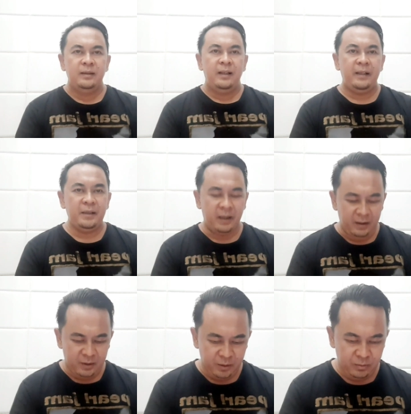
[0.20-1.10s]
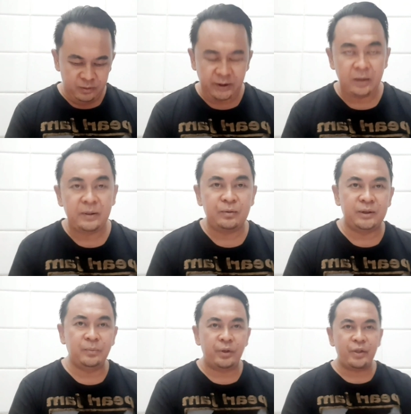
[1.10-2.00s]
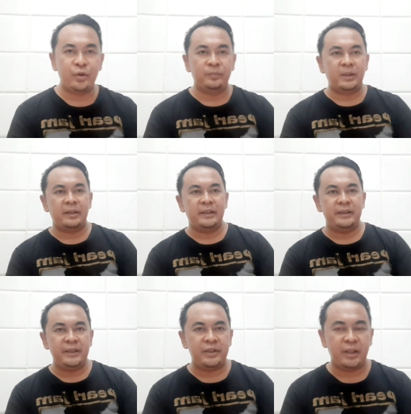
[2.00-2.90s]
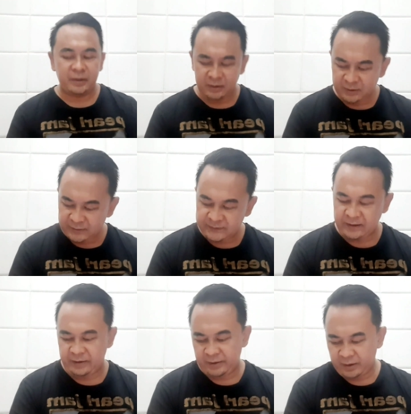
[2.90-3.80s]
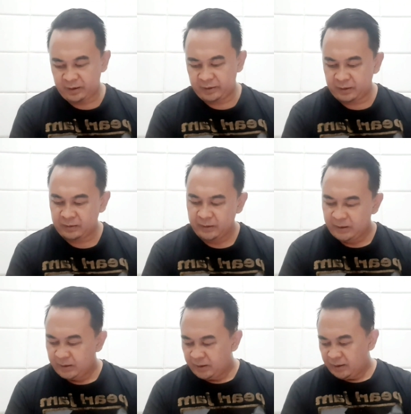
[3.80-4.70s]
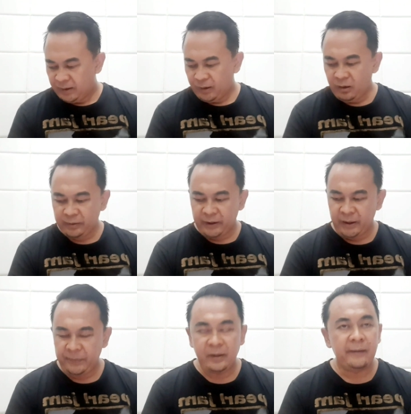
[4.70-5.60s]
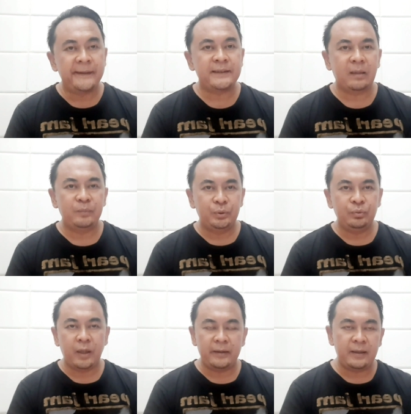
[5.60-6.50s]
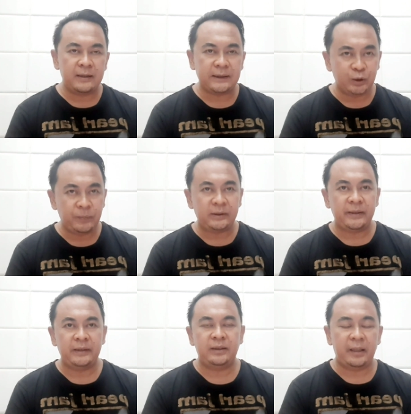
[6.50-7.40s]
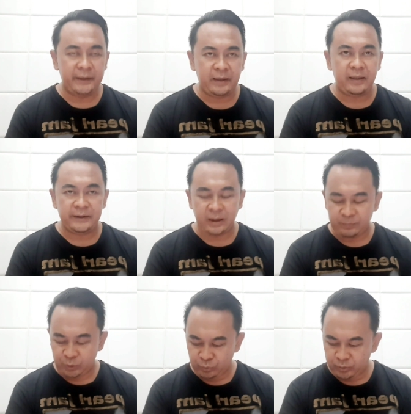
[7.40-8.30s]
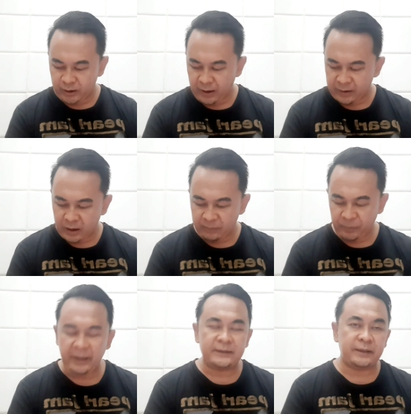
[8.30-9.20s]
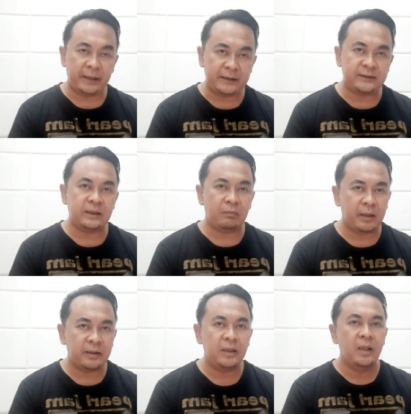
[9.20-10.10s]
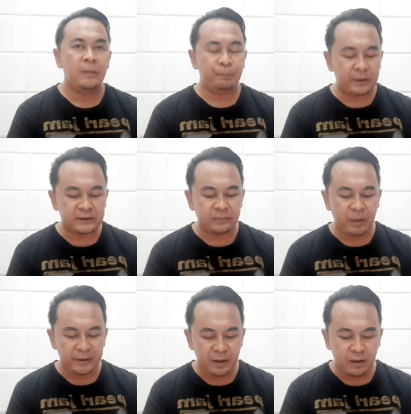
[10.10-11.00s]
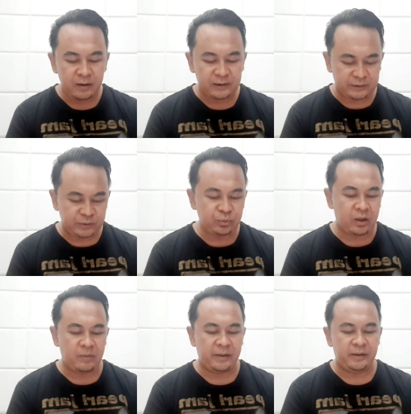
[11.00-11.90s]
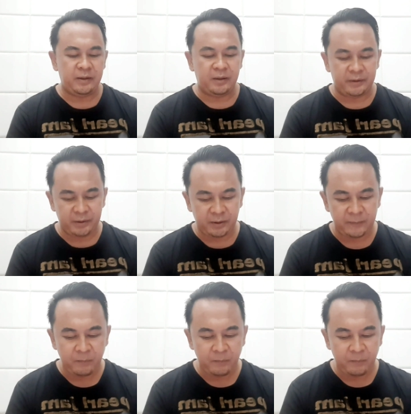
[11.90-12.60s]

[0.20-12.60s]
Hai halo sahabatku semuanya jumpa lagi di channel saya ya Oke pada hari Sabtu ada satu pertandingan terakhir hari Sabtu ya ada PSS lawan Persebaya Surabaya ya.